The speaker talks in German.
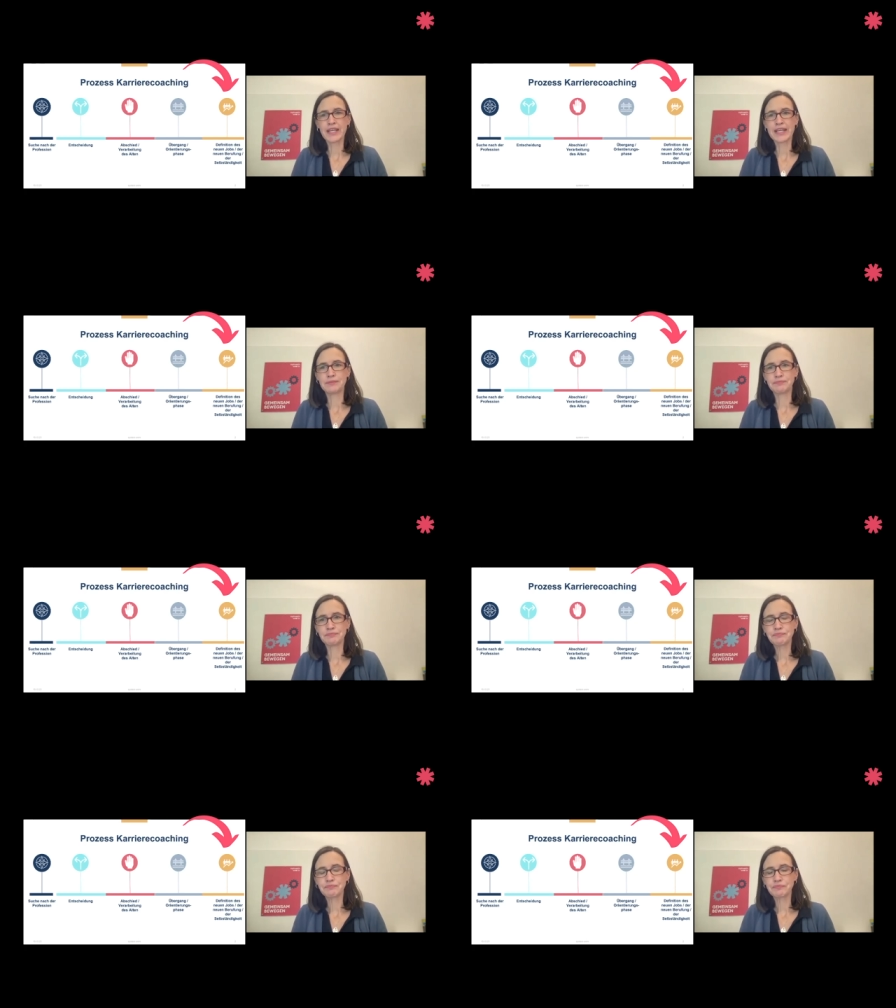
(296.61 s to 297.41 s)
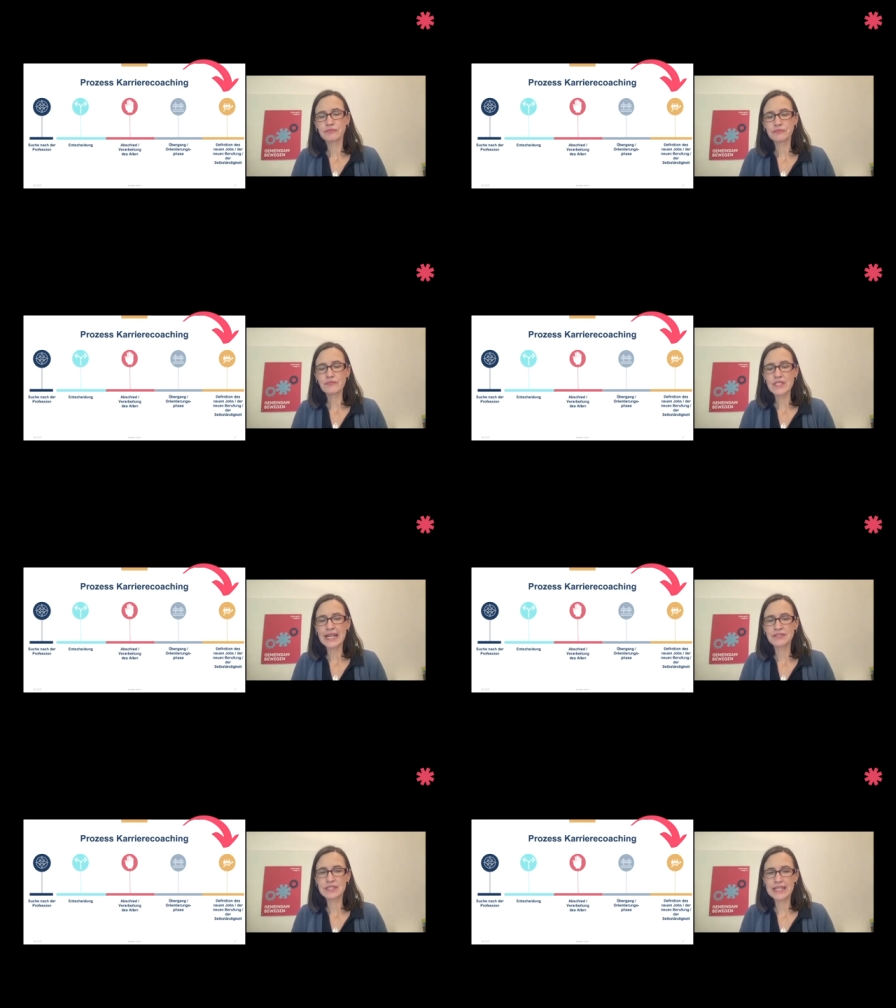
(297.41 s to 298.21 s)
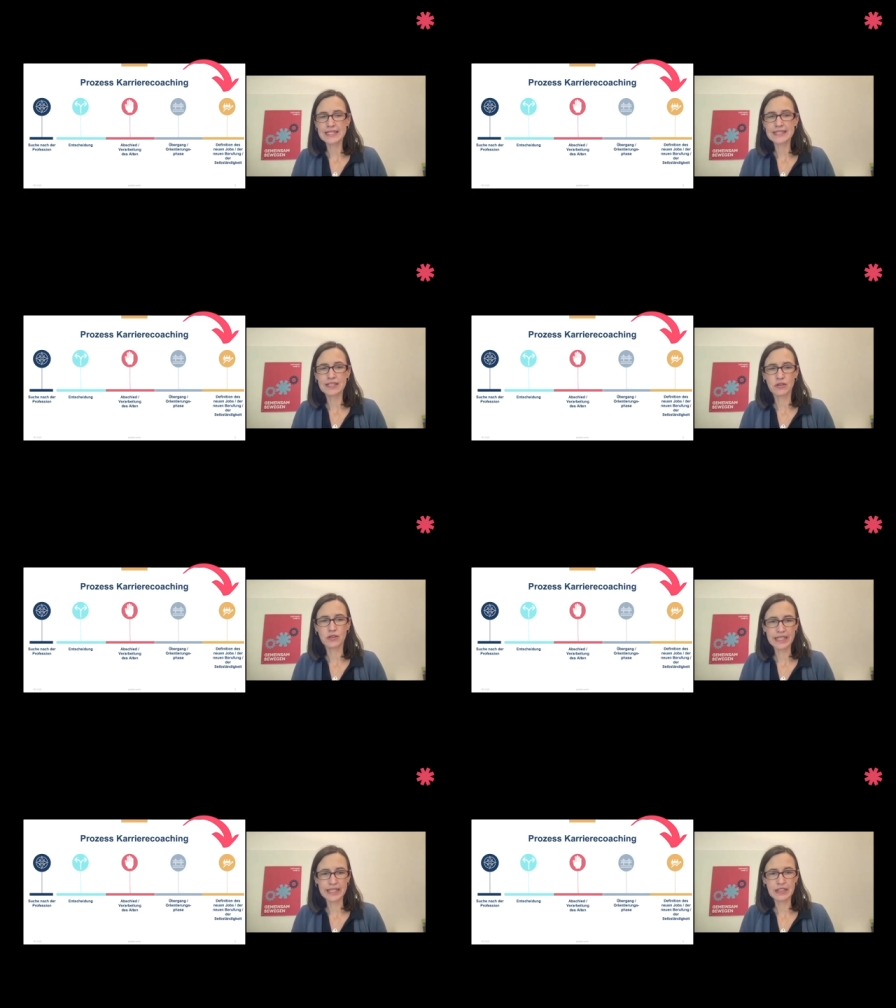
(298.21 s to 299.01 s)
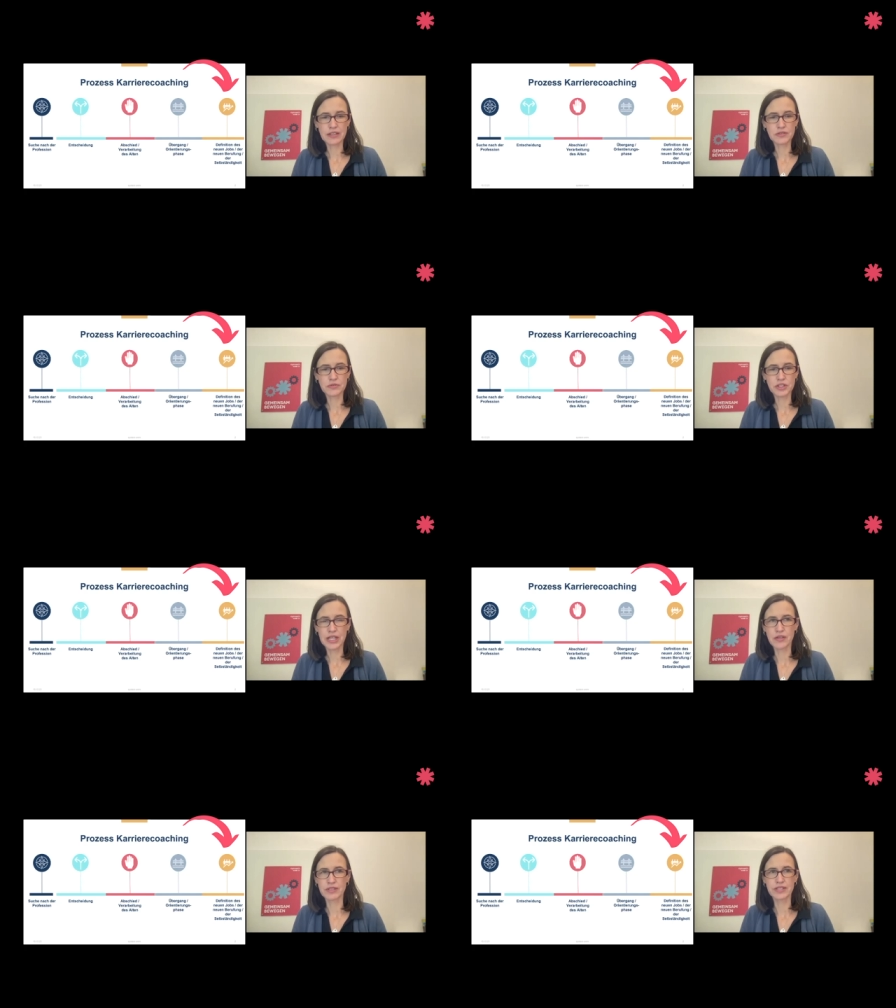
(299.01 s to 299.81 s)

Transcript: Ähm, also da sehr konkret auch zu schauen.